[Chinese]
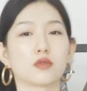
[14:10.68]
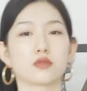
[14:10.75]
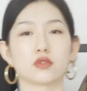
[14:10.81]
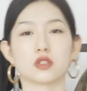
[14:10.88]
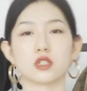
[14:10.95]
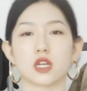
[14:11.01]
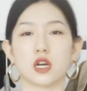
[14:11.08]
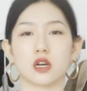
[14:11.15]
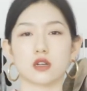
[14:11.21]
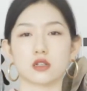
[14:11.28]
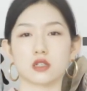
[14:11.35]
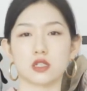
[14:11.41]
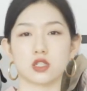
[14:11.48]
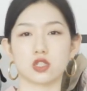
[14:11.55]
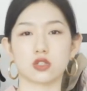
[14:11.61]
我觉得这样
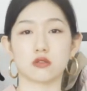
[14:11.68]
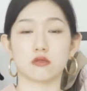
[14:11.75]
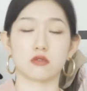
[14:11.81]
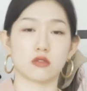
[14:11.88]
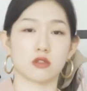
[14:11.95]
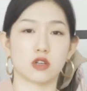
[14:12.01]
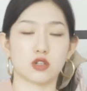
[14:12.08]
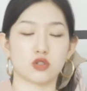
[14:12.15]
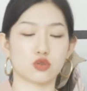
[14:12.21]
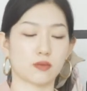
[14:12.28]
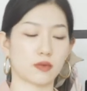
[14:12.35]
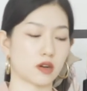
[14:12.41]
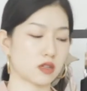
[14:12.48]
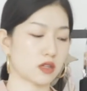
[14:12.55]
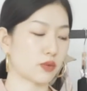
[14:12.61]
一身就可以出
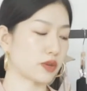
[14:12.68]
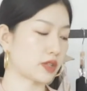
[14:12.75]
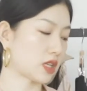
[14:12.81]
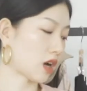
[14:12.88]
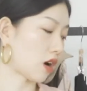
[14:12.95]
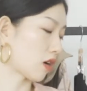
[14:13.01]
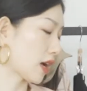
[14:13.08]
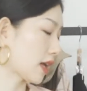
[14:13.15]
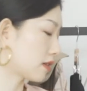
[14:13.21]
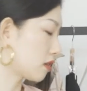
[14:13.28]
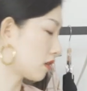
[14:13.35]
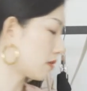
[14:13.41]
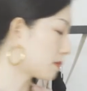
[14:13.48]
门，也会挺好看的。